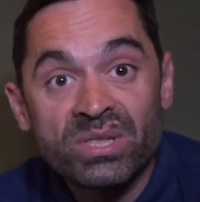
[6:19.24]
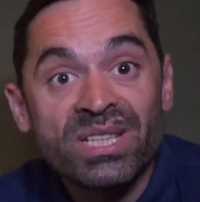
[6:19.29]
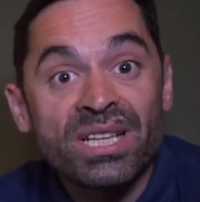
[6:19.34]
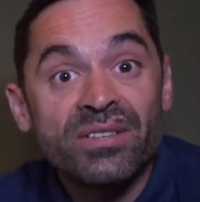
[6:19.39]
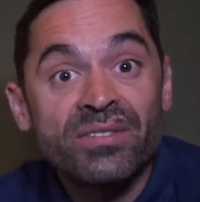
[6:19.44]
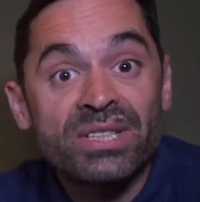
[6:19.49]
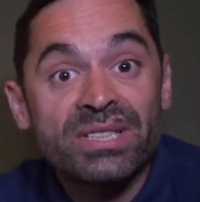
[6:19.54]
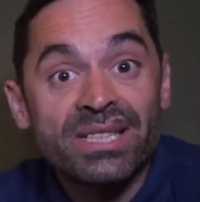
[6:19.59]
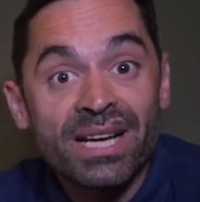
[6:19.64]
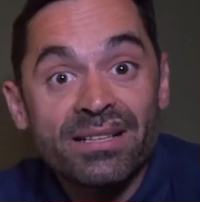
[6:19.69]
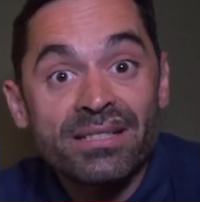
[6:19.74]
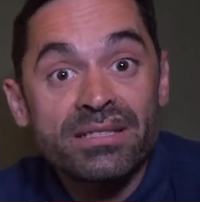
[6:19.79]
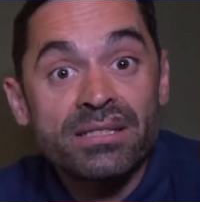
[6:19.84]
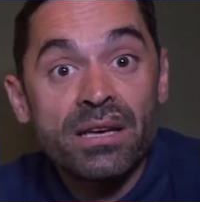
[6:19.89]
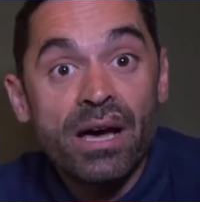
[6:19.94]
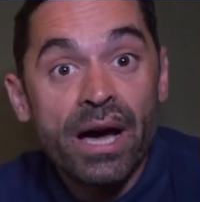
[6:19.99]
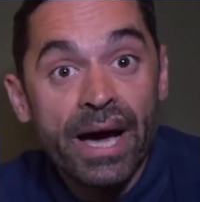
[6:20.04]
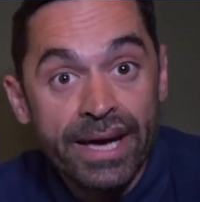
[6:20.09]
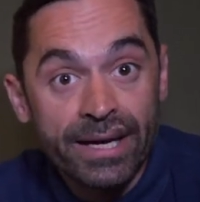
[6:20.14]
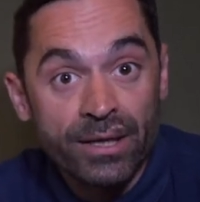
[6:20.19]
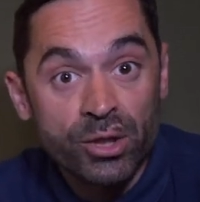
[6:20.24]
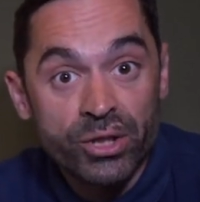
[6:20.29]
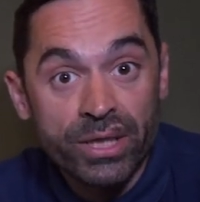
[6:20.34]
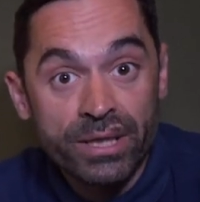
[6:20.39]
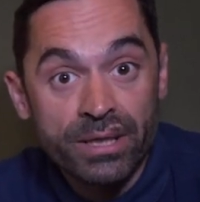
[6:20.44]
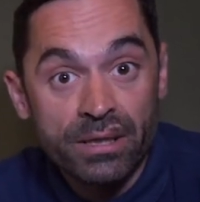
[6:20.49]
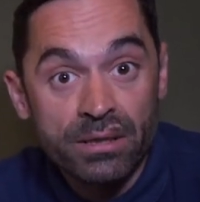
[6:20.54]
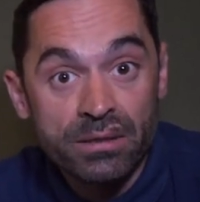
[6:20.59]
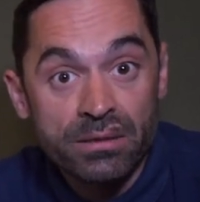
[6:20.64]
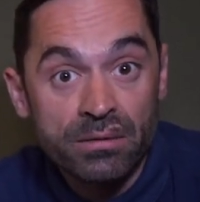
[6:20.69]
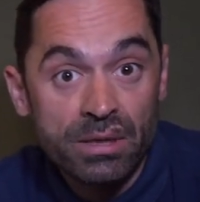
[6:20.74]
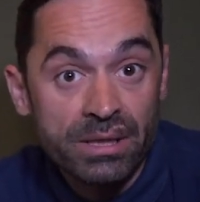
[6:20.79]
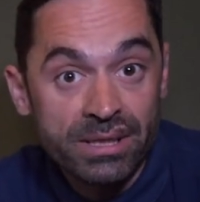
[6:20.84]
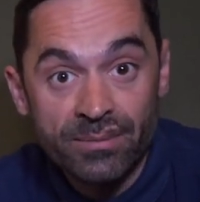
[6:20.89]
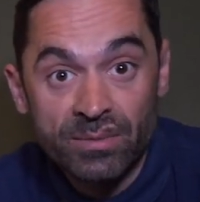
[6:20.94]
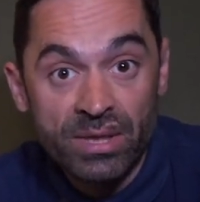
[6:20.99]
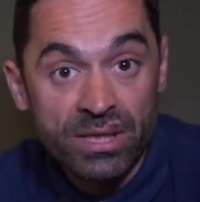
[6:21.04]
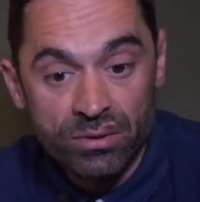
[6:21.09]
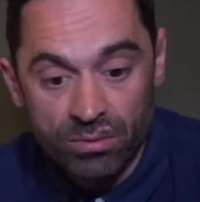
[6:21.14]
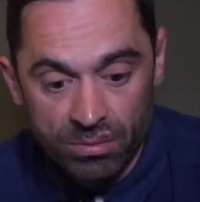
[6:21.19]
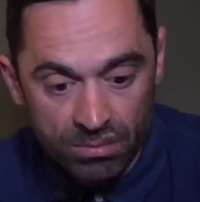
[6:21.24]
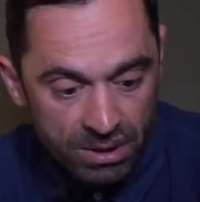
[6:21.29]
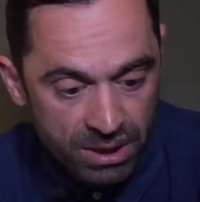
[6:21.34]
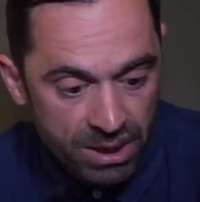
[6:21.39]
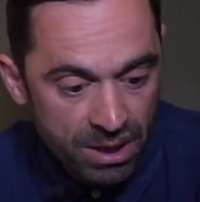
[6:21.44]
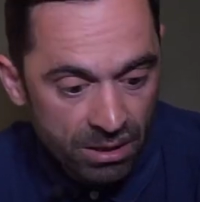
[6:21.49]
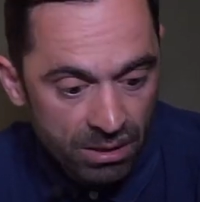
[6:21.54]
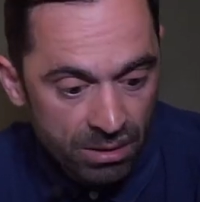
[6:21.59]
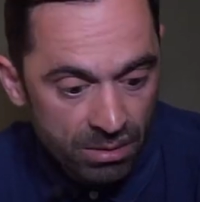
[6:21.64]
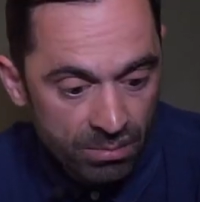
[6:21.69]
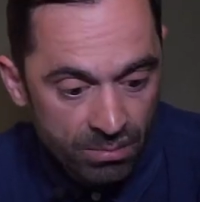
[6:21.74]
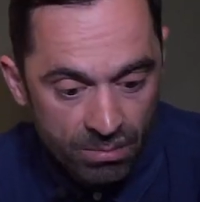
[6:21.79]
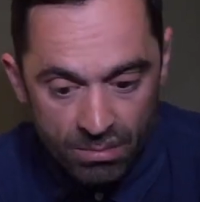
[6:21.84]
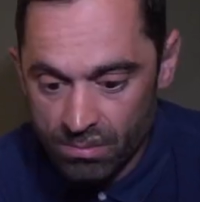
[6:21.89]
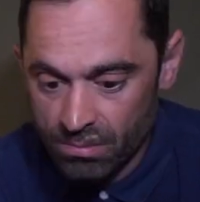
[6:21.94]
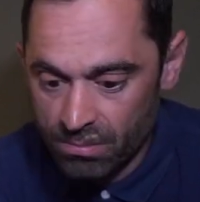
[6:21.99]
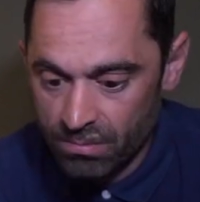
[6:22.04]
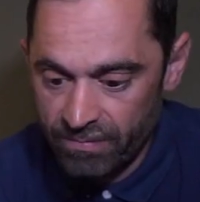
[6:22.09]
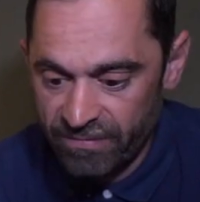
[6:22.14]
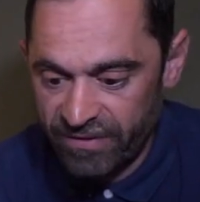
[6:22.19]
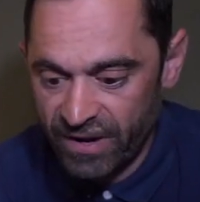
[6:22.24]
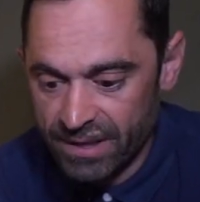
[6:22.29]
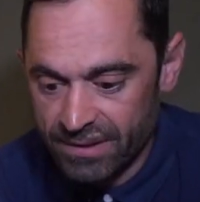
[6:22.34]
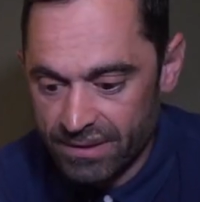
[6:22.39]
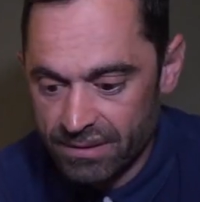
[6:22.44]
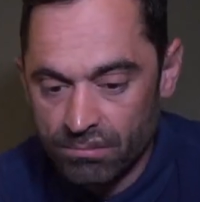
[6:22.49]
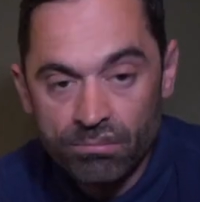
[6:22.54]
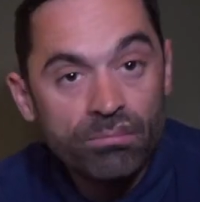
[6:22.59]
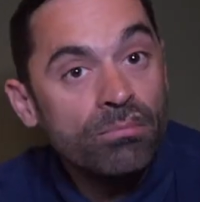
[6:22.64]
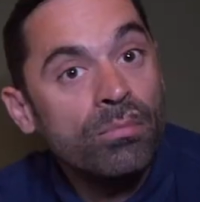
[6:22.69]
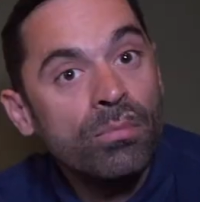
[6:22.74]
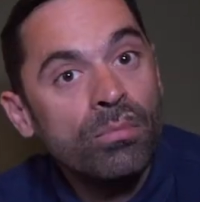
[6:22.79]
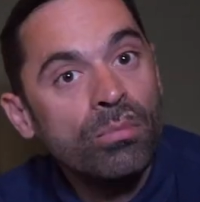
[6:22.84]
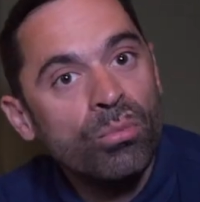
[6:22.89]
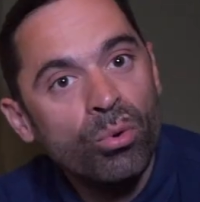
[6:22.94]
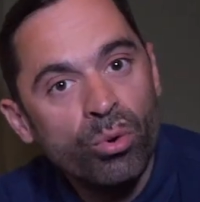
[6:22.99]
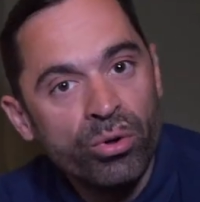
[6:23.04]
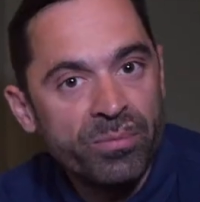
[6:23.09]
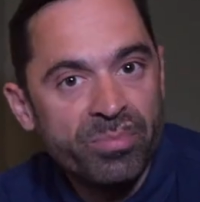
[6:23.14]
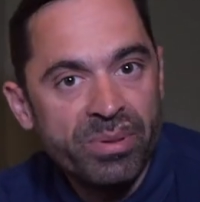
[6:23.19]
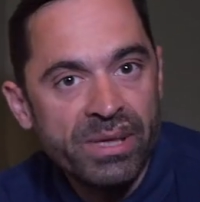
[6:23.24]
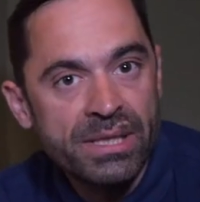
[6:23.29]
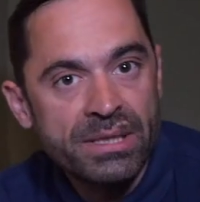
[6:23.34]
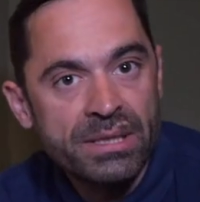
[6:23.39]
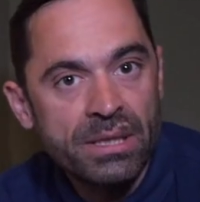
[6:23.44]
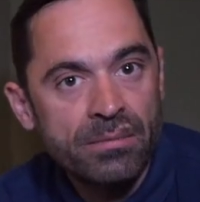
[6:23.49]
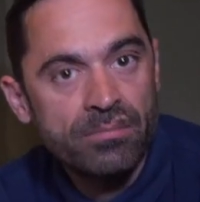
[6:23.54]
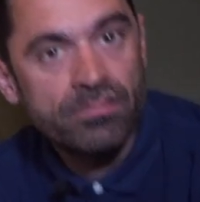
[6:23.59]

sind etwas ganz Eigenständiges. Es gibt also Tiere, Pflanzen und Pilze.